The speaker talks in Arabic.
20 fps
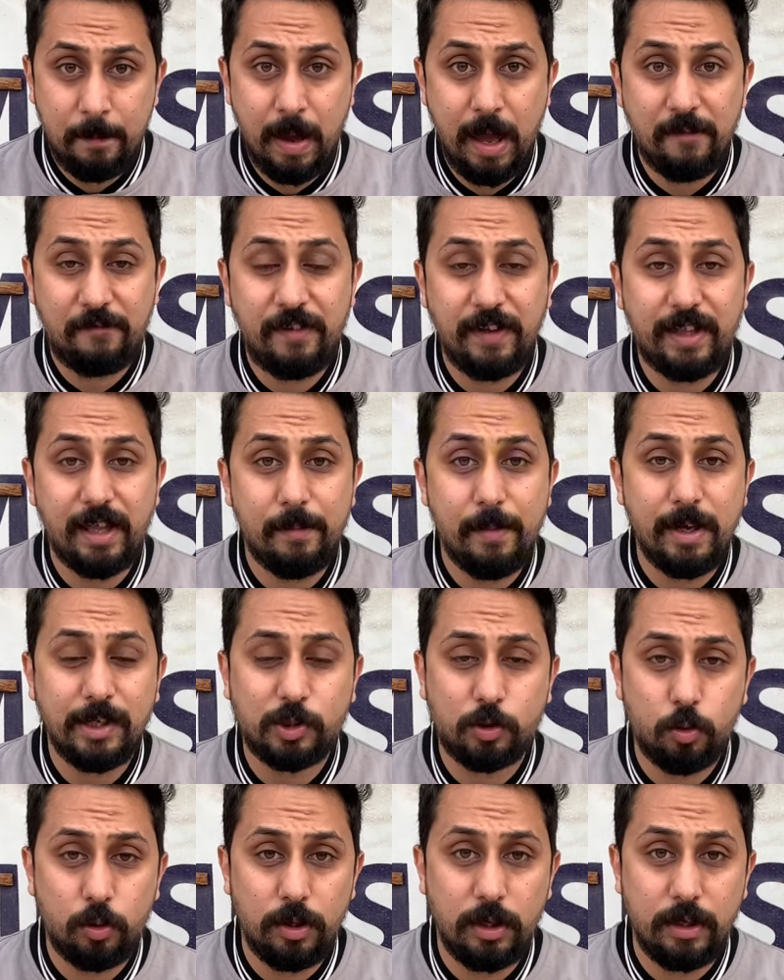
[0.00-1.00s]
بقى فيه
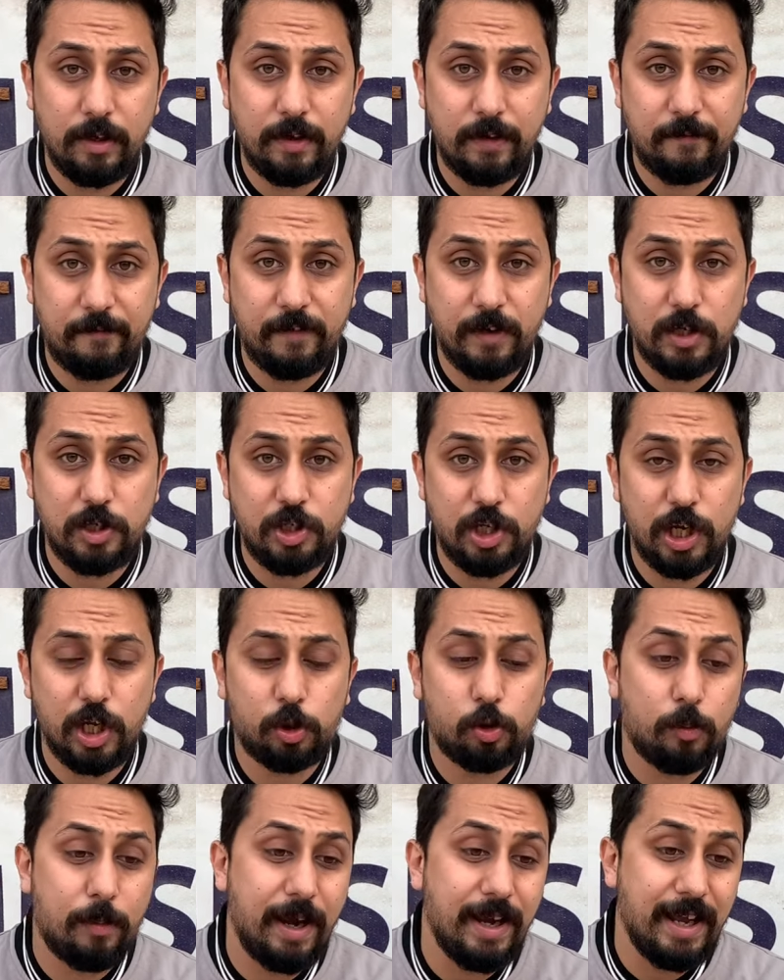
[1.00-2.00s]
تماثل في
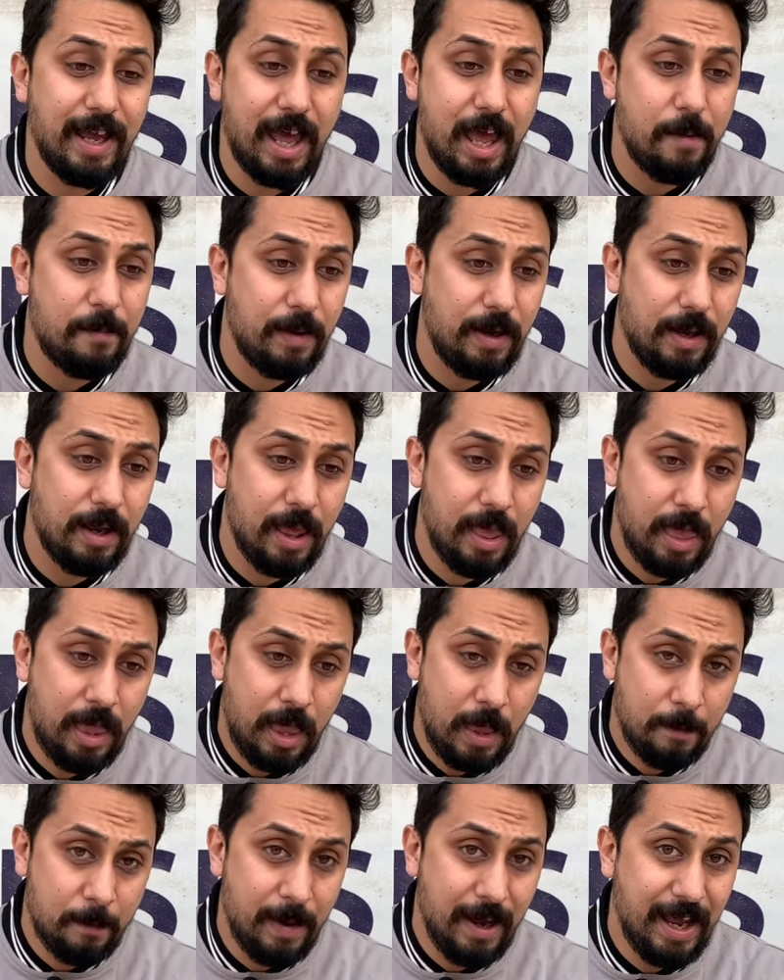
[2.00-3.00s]
الجينات وبقى يقابل
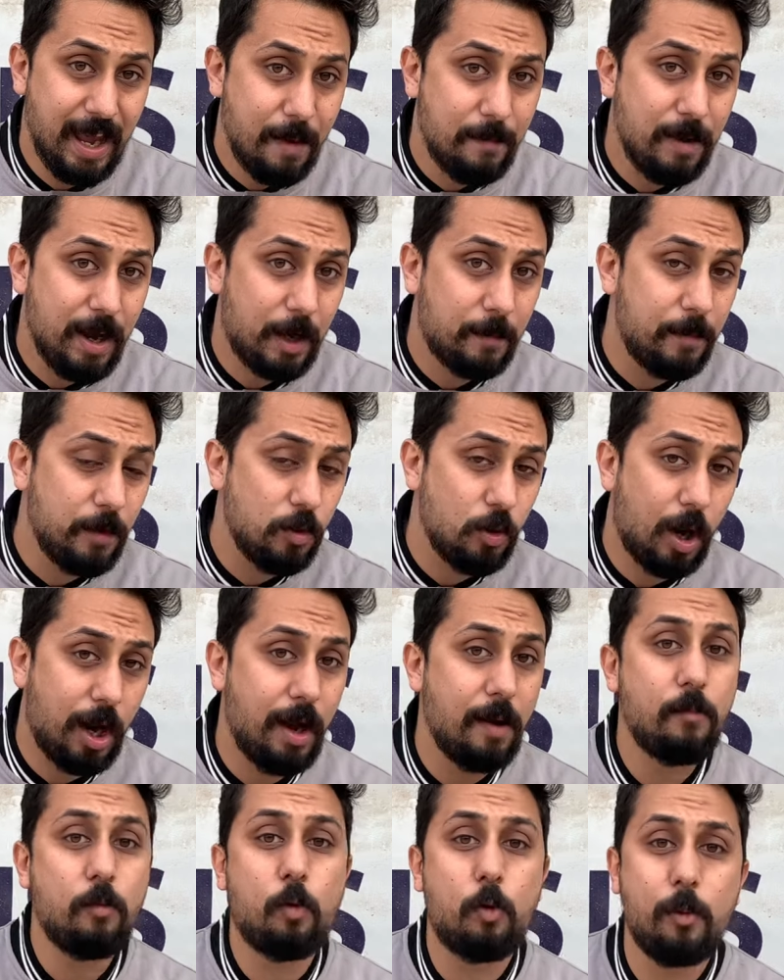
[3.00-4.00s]
بقى يقابلك منه
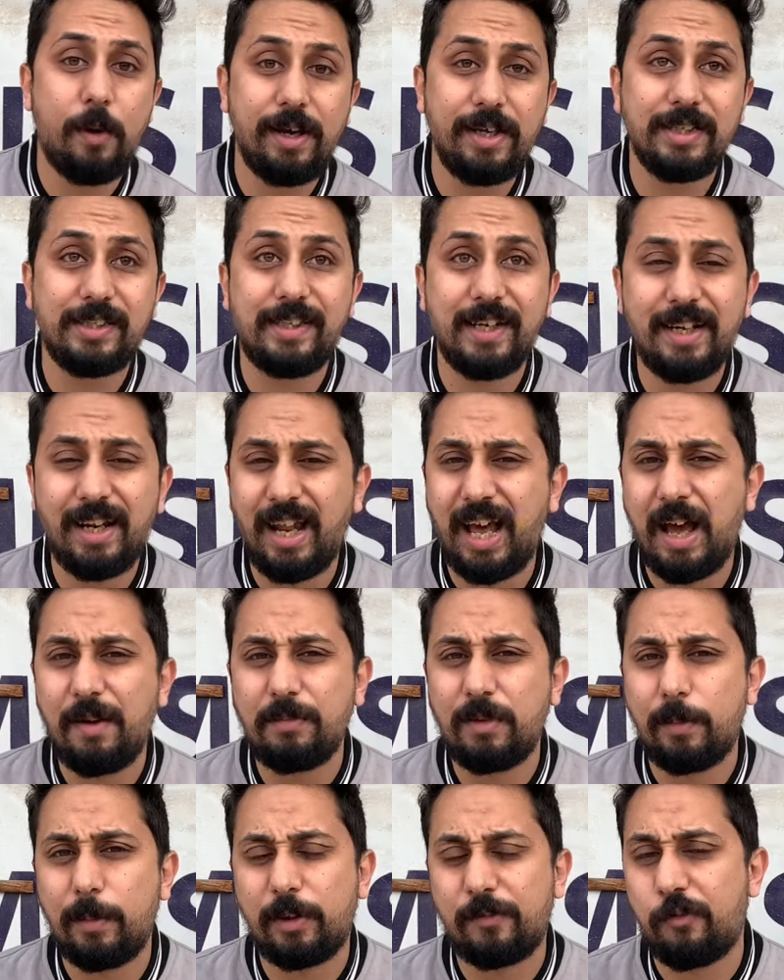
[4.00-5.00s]
حمام كويس هنا
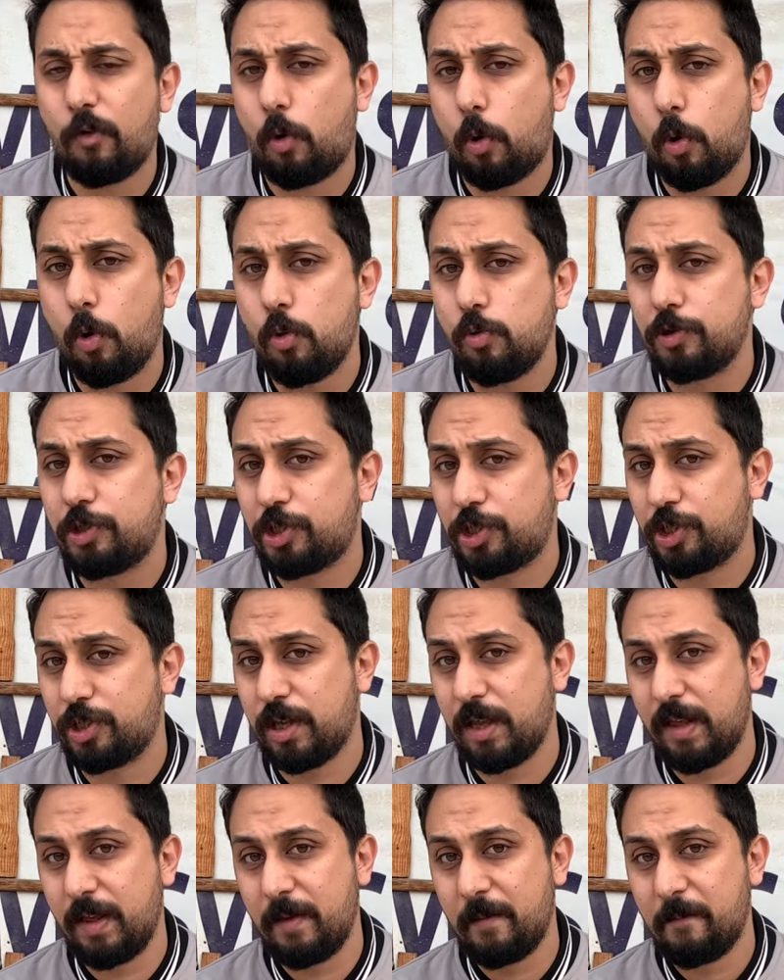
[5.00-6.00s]
الحمام ده ما تفكوش
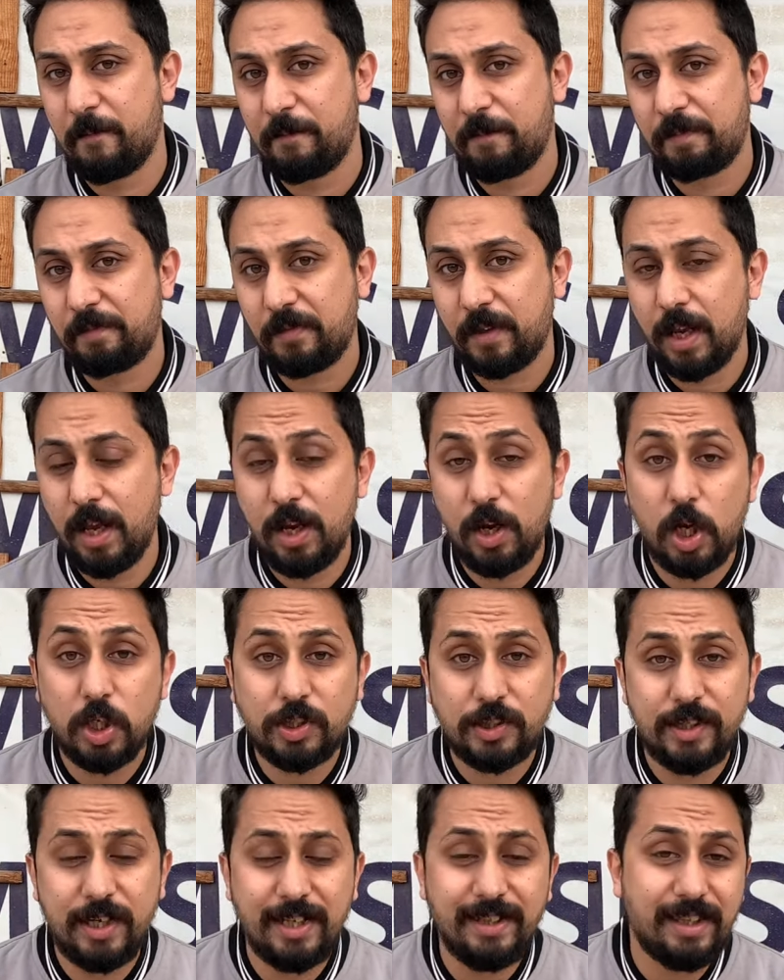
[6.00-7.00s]

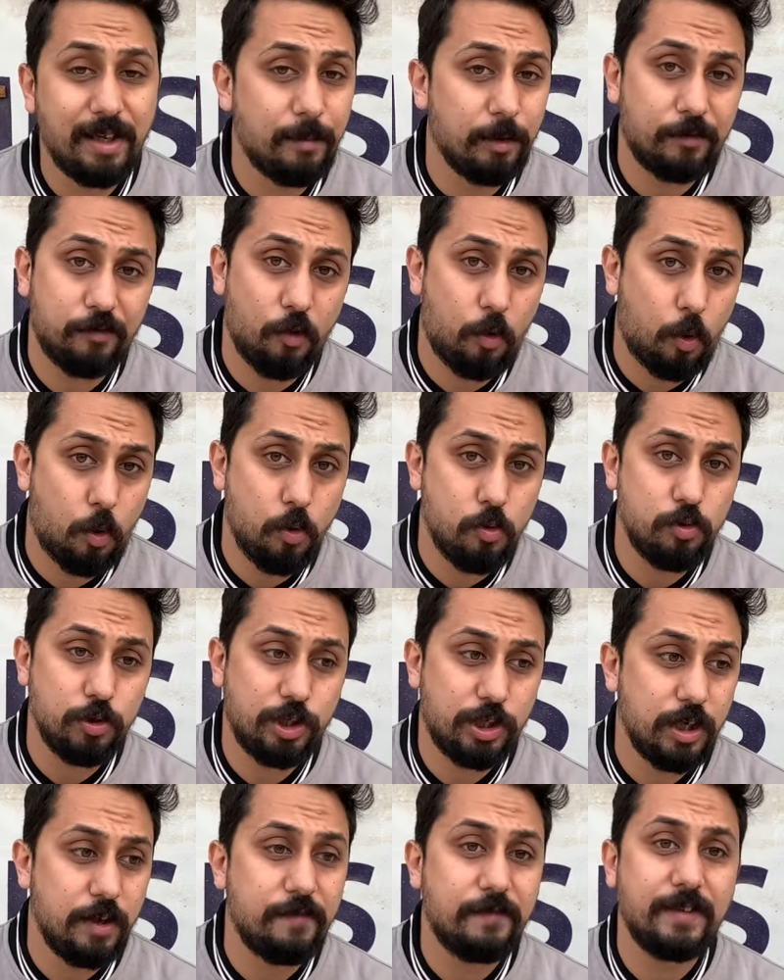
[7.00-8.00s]
القص ده انت ما
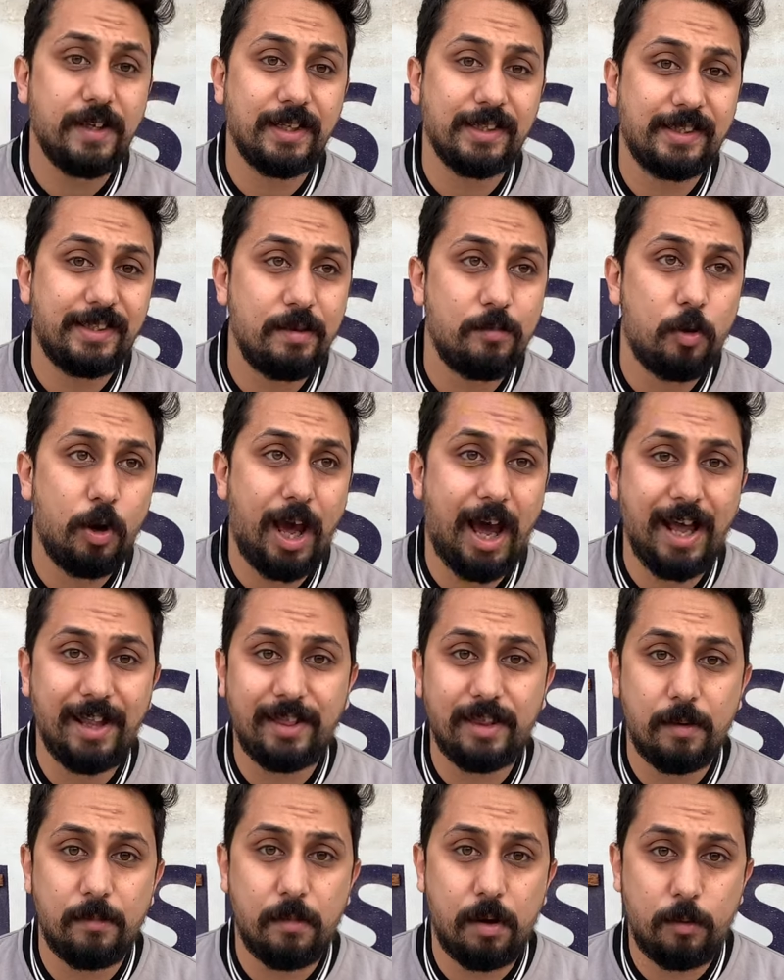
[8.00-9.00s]
تفكوش افضل سيبه
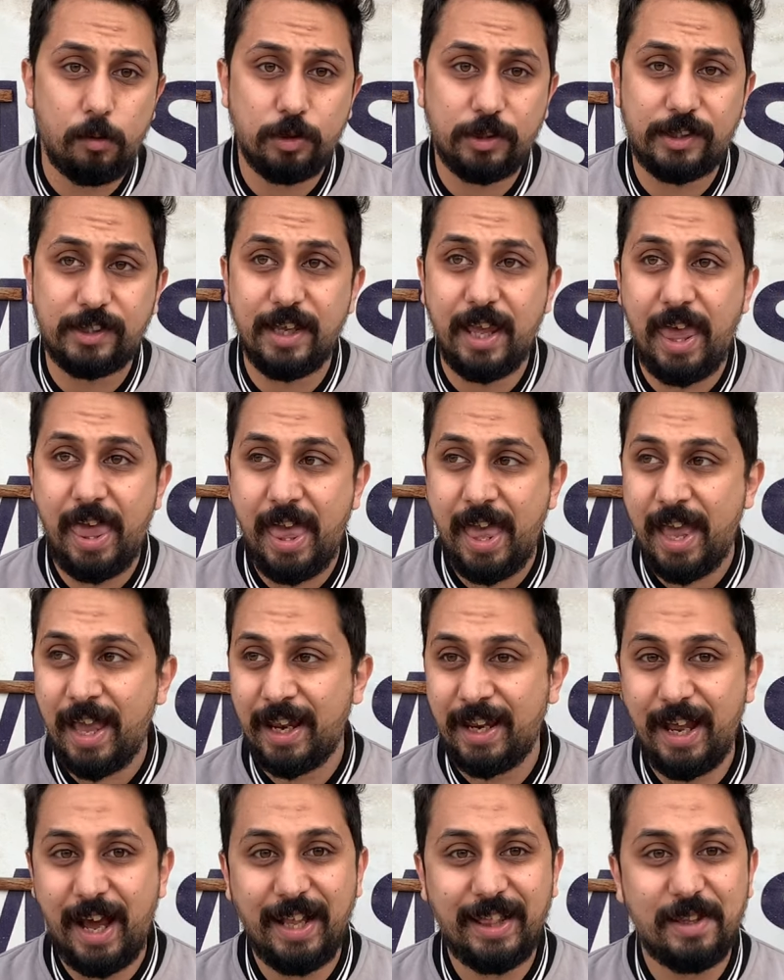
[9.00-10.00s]
لحد اما بص
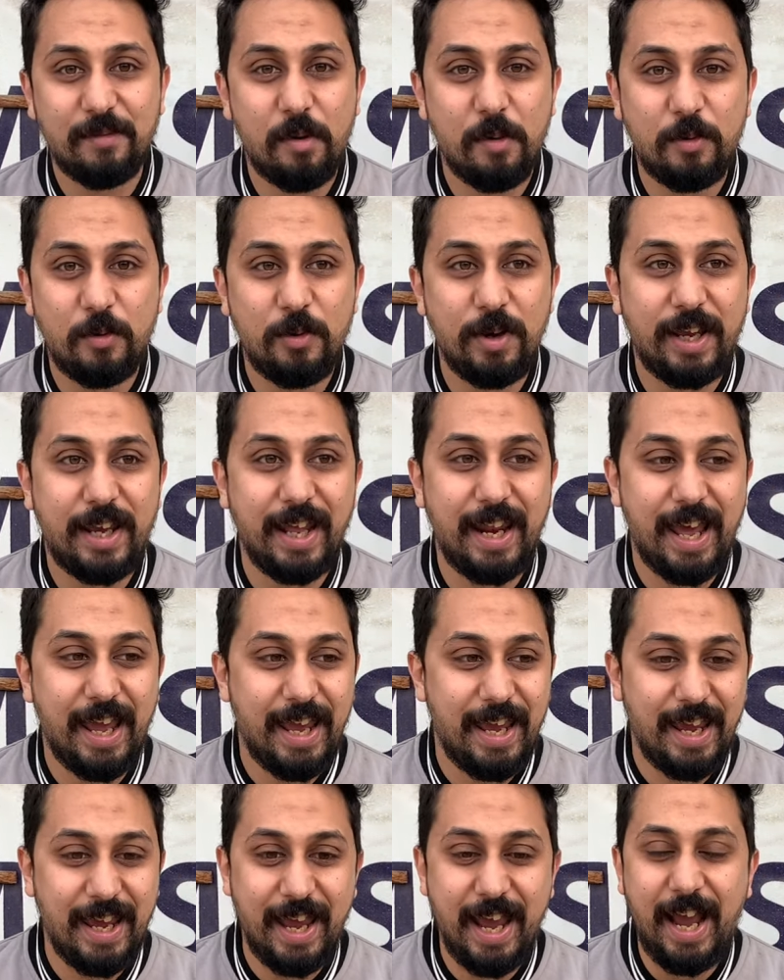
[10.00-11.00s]
لحد ما بنقول كده
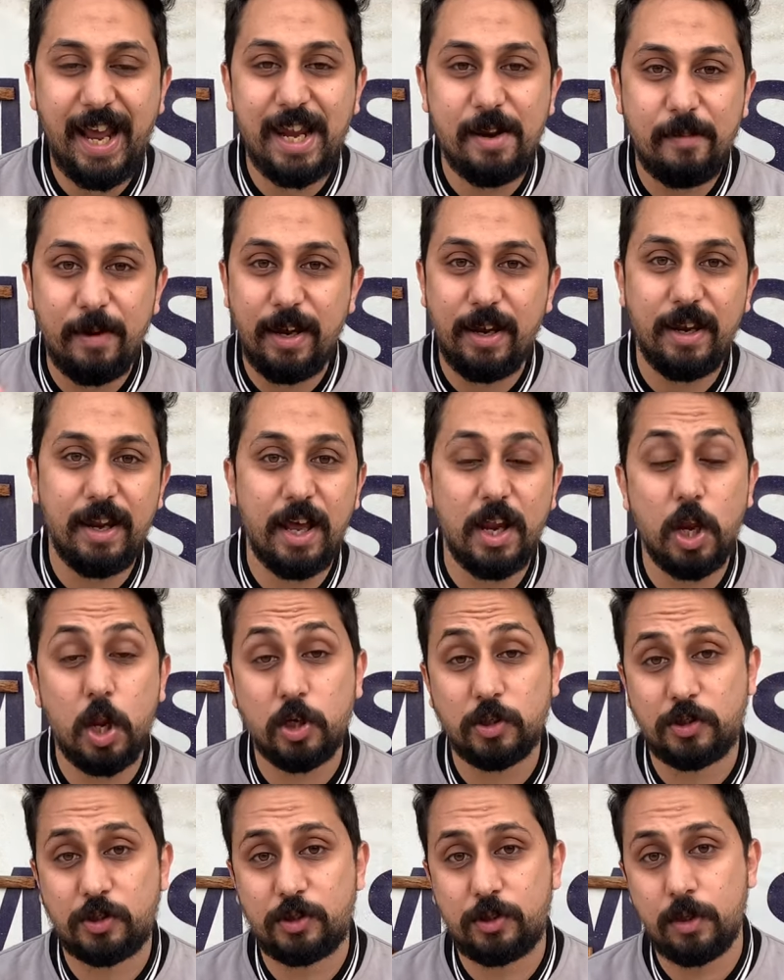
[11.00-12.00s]
ايه احلب
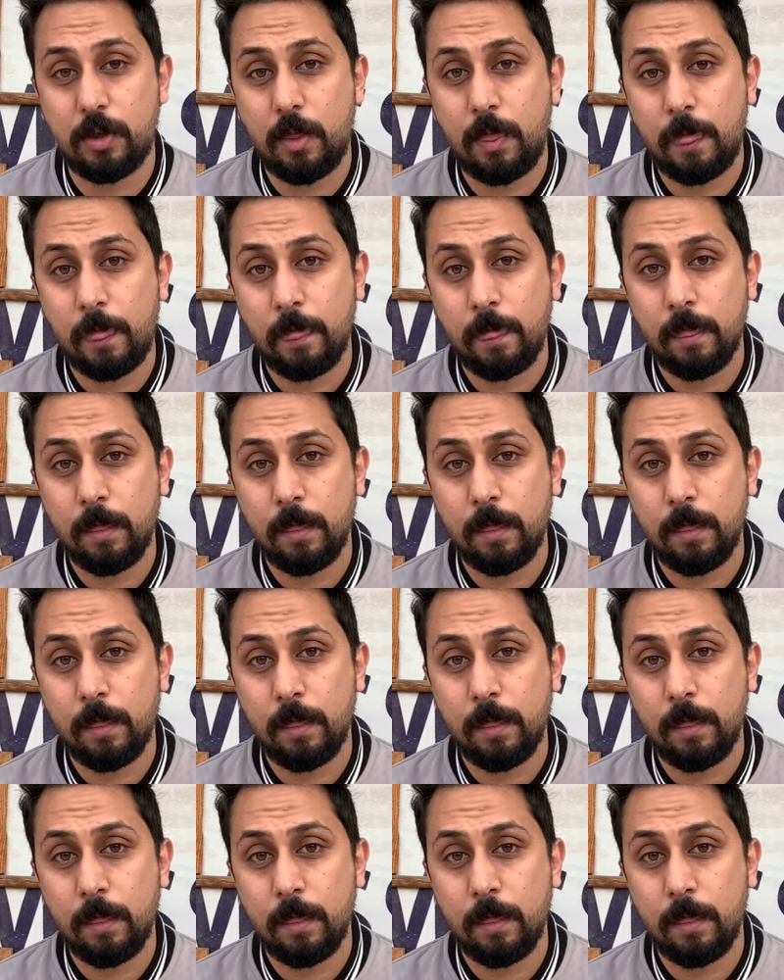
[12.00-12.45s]
القص